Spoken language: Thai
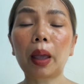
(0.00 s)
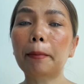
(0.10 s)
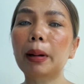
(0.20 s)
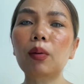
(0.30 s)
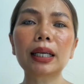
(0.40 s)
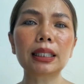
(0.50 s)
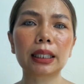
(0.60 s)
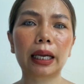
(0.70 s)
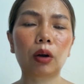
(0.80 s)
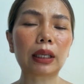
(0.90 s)
ไม่ว่าสิ่งใด
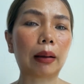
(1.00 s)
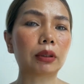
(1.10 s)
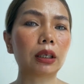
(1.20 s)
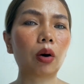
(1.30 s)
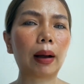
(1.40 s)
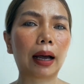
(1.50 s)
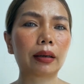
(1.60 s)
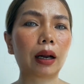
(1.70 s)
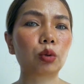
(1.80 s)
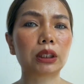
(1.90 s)
ก็ตามที่เข้ามา
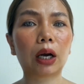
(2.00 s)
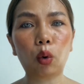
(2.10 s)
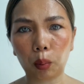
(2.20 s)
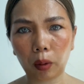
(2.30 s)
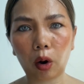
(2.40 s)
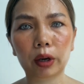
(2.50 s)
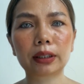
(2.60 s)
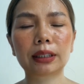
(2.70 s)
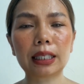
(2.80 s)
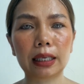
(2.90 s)
เราจะอบกอด
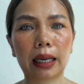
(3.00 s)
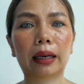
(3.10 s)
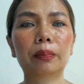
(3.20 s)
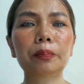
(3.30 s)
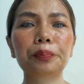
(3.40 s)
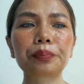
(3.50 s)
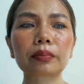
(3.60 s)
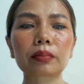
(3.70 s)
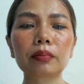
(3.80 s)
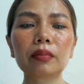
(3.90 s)
สิ่งนั้น
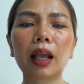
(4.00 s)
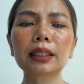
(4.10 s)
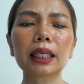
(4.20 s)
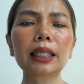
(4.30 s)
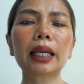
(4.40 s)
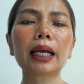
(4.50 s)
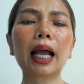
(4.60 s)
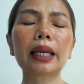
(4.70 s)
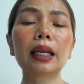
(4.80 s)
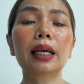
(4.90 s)
สถานกา
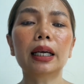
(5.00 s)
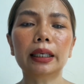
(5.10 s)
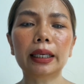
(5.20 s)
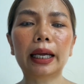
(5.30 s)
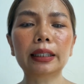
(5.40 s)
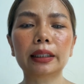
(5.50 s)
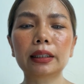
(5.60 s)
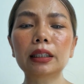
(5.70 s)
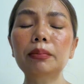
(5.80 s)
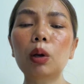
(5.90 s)
รณ์ใดๆเกิด
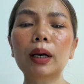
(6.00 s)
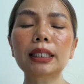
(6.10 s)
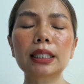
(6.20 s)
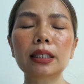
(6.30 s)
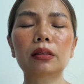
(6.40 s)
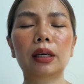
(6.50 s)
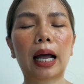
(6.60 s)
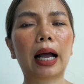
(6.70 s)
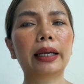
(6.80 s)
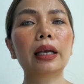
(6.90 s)
ขึ้นไม่ว่าจะดีหรือ
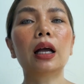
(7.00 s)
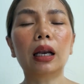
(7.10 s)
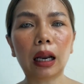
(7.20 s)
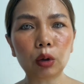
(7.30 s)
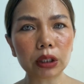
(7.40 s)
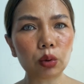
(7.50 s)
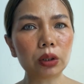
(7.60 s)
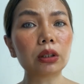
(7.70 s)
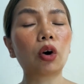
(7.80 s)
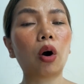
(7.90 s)
ร้ายเราจะรู้
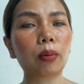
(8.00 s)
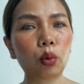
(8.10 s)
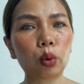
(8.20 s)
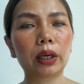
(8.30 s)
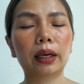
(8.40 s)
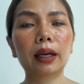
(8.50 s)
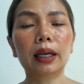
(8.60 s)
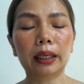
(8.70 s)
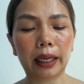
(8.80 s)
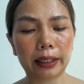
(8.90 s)
สึกขอบคุณ
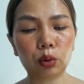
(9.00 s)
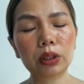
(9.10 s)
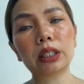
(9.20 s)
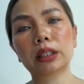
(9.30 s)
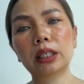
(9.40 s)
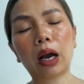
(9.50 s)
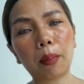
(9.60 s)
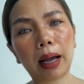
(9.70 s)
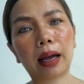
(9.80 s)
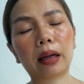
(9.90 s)
ในทุกสิ่งที่เข้า
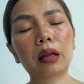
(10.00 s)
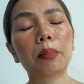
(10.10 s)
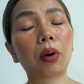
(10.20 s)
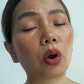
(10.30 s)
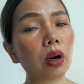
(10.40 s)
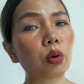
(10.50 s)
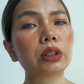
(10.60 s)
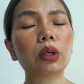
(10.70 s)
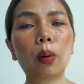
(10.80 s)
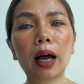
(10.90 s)
มาเพราะเรา
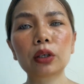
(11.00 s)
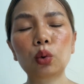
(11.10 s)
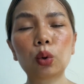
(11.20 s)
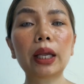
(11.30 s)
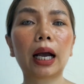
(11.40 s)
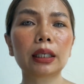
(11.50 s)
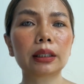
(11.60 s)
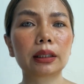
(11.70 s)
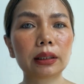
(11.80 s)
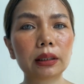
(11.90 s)
เชื่อว่าทุกอย่างเกิ
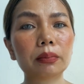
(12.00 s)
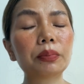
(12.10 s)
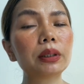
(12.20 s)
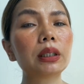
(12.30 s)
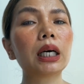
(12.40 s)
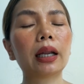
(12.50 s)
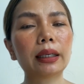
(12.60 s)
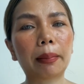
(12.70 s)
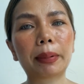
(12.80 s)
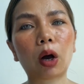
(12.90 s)
ดขึ้นเพื่อ
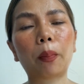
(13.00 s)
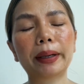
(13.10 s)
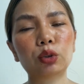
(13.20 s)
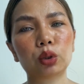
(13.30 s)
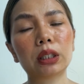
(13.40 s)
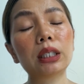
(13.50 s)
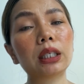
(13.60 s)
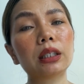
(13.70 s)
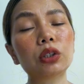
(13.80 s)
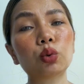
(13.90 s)
นำเราไปจุดที่ดี
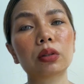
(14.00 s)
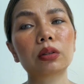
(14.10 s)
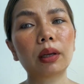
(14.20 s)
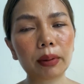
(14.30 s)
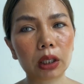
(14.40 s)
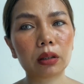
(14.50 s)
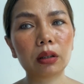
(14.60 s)
ที่สุดเสมอ